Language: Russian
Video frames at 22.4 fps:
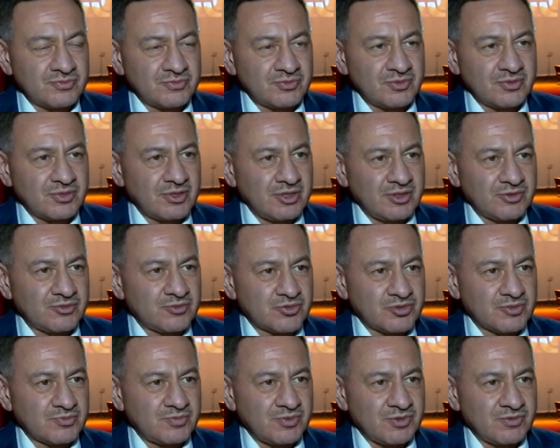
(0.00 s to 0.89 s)
Много лет
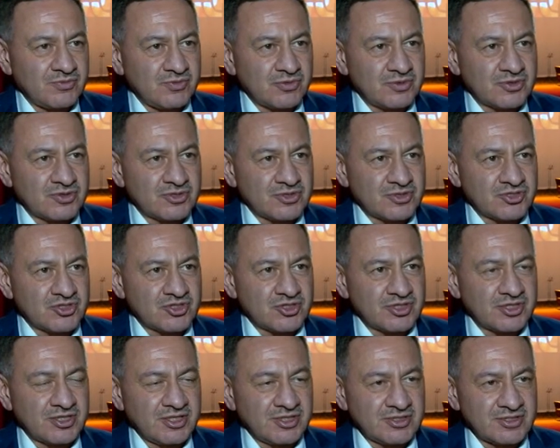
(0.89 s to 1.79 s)
уже проводится
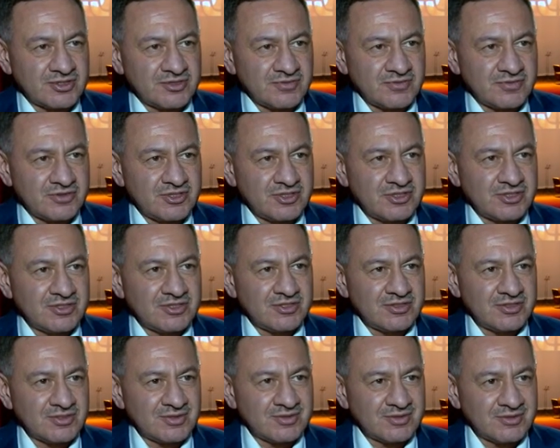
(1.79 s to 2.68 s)
зажигание
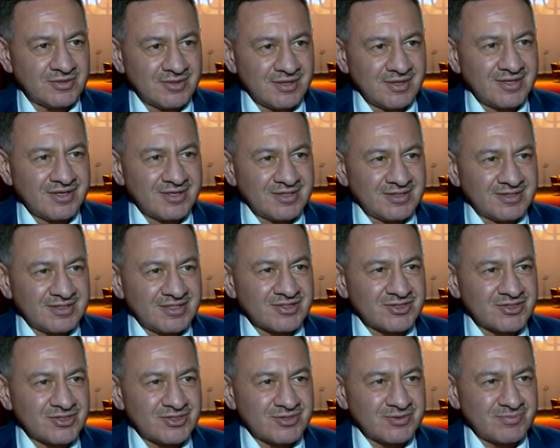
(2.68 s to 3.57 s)
свечей,
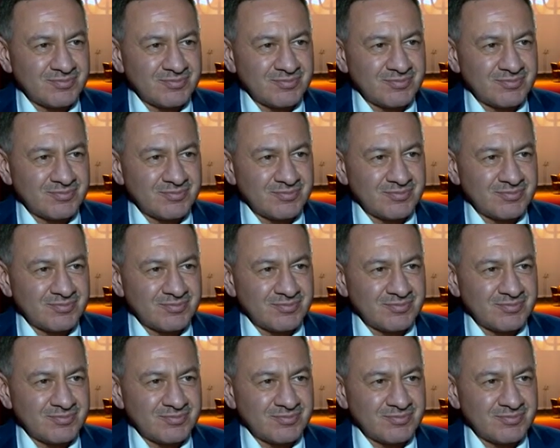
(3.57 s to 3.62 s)
танцы,